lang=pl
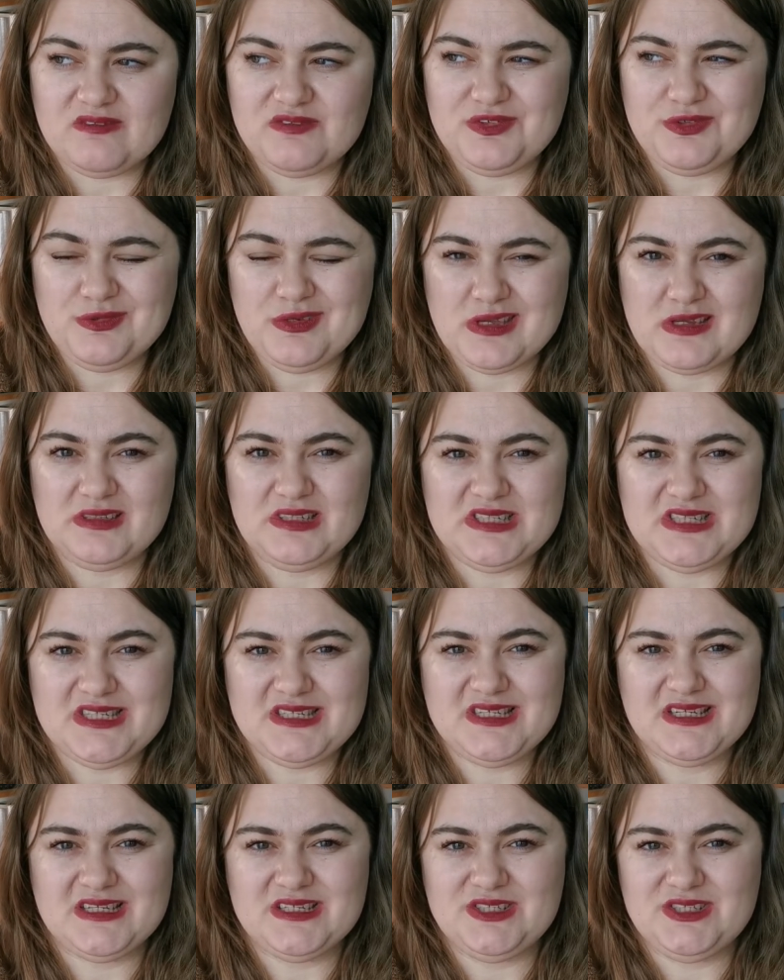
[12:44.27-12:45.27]
w cukiernicy
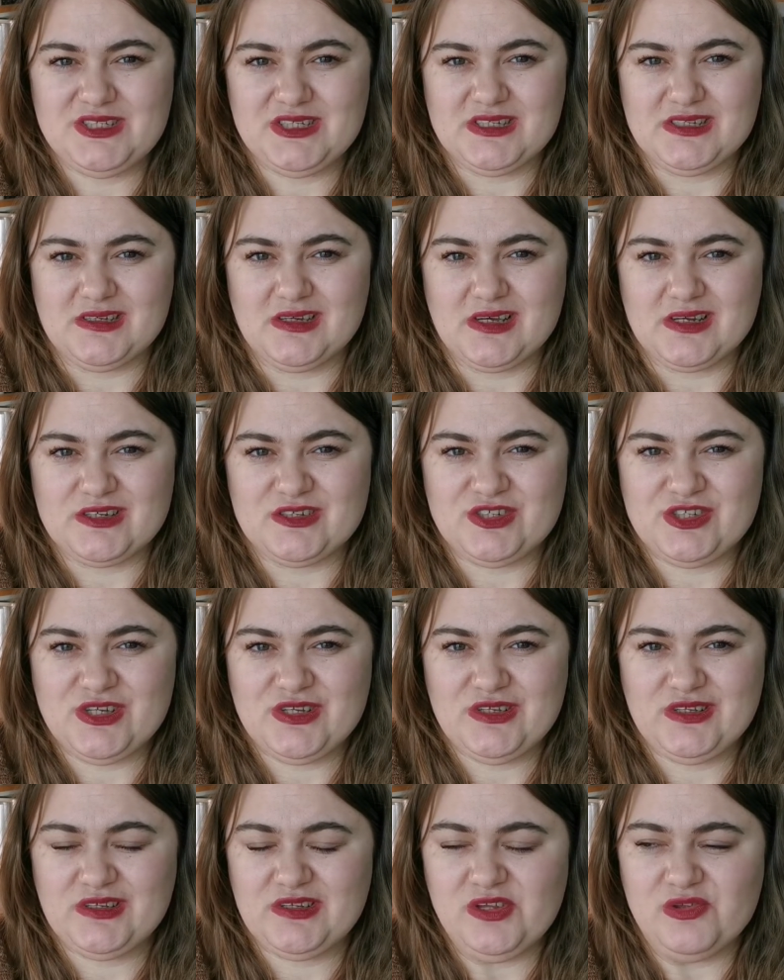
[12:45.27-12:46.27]
znalazł się
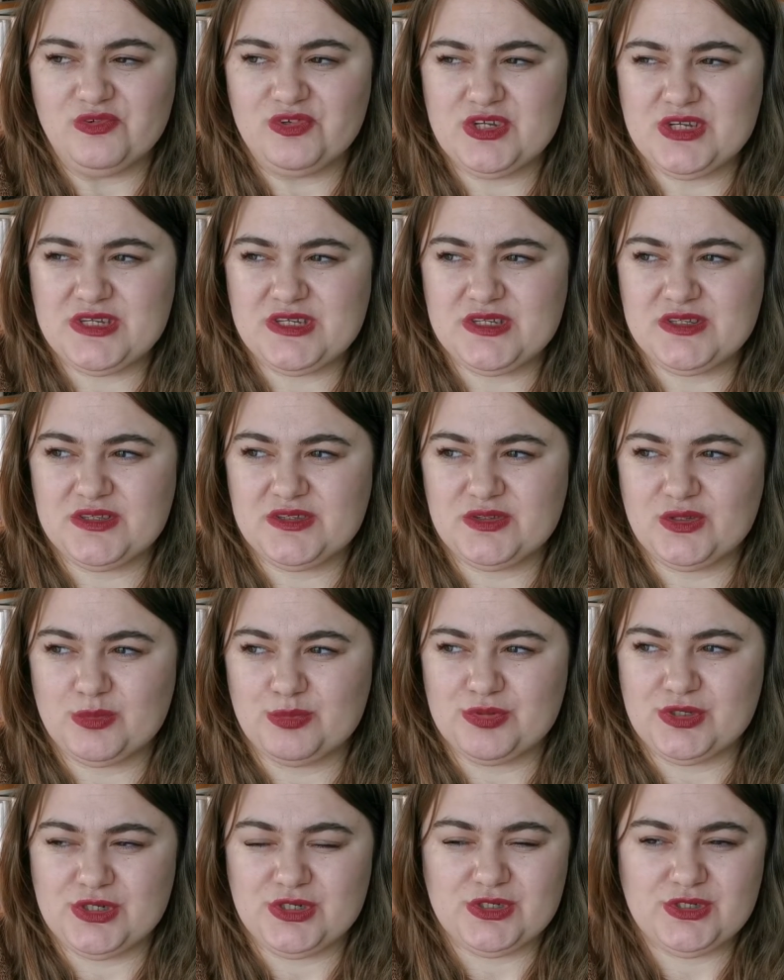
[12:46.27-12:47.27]
arszenik, nie wszyscy to
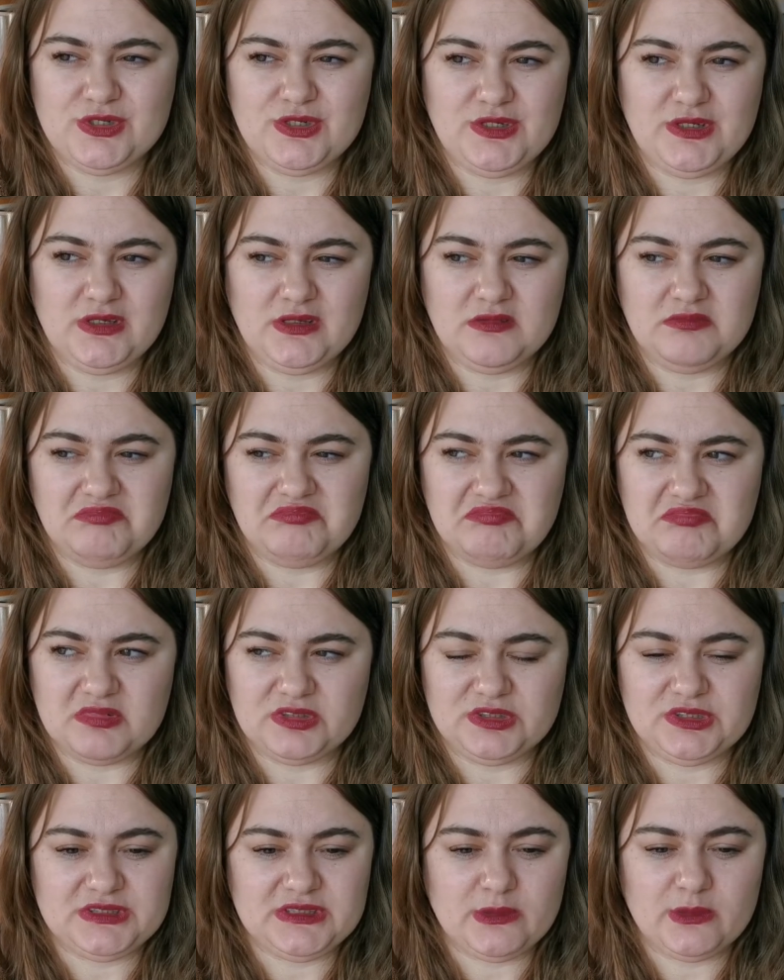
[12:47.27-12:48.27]
przeżyli.
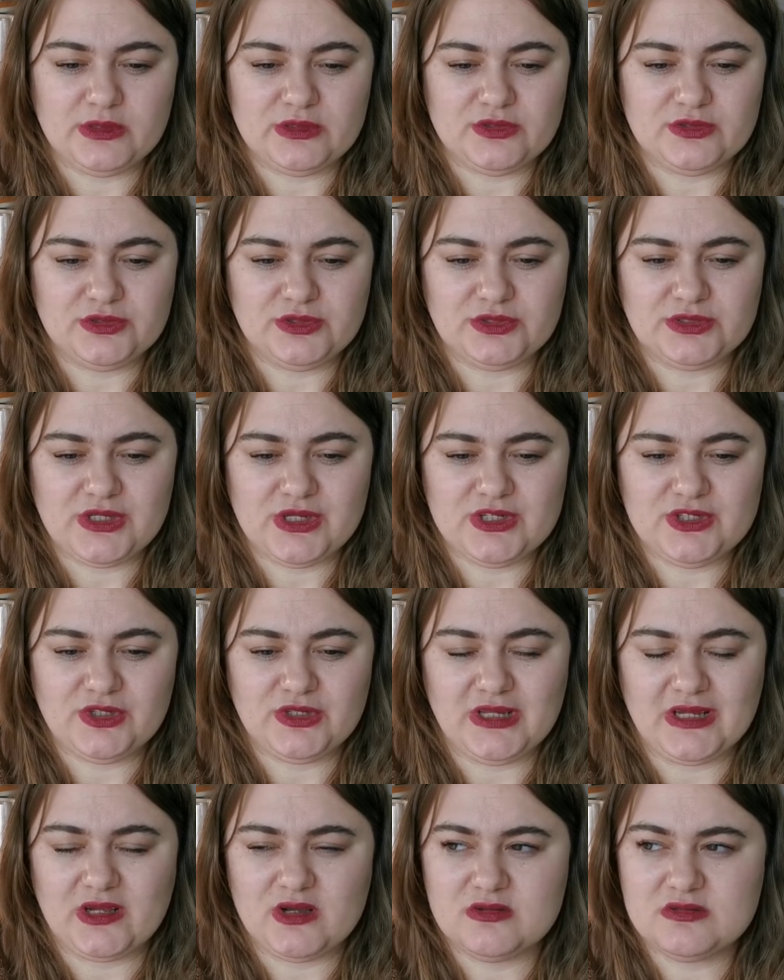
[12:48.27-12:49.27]
Została to
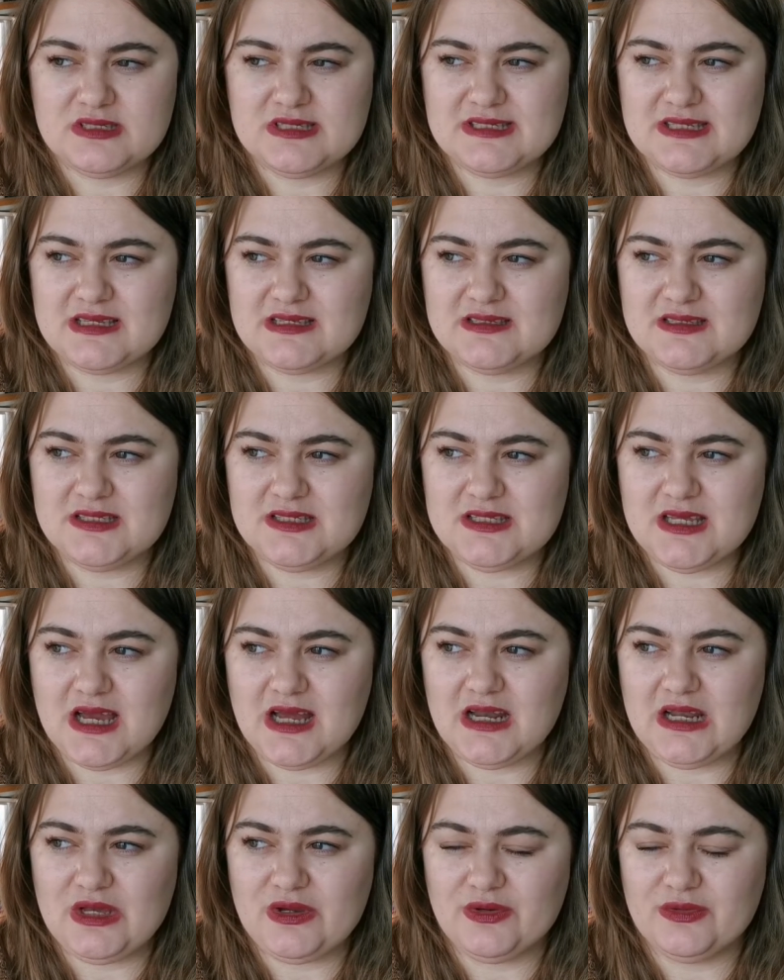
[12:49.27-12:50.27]
oskarżona Konstans,
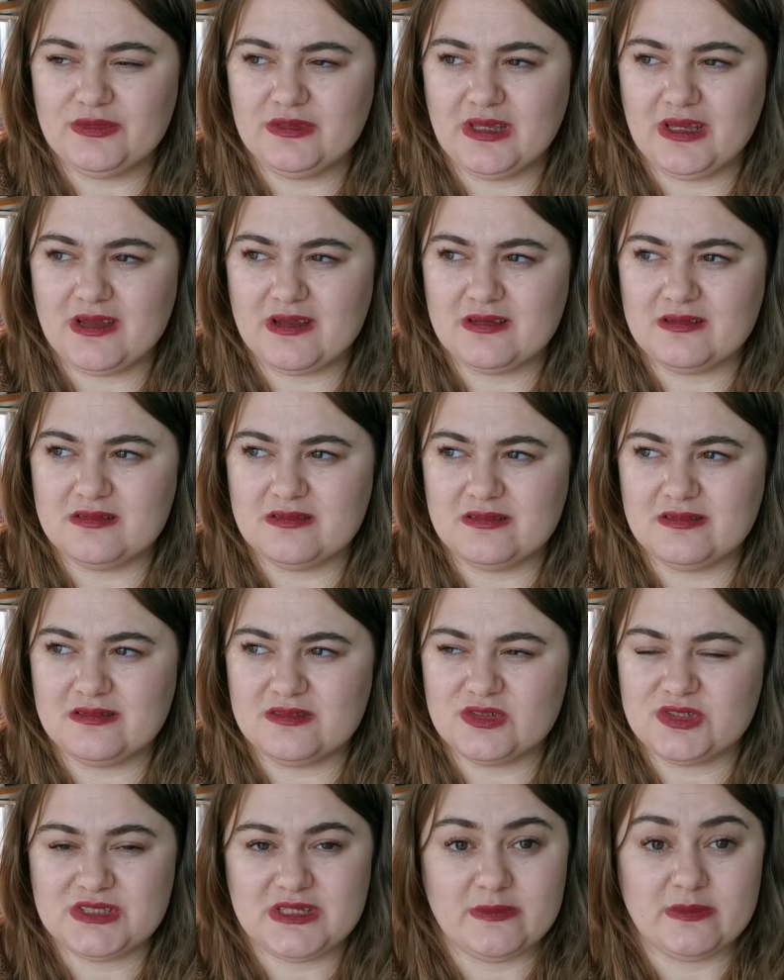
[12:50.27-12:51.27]
ale ona
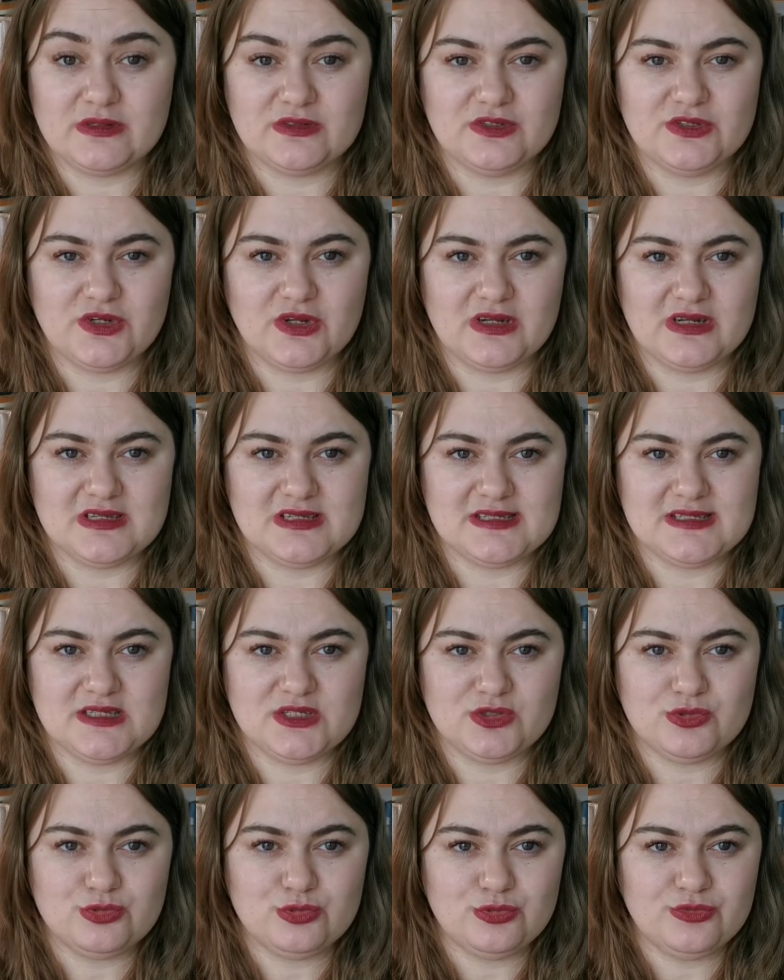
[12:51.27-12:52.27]
y, została czczona z
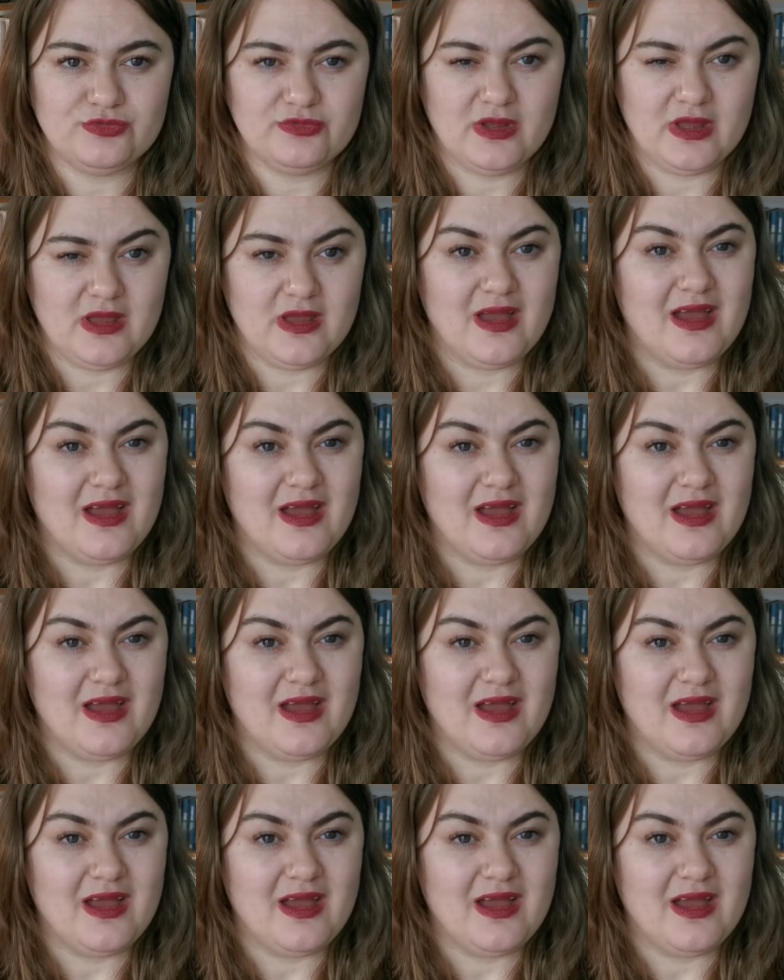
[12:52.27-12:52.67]
zarzutów.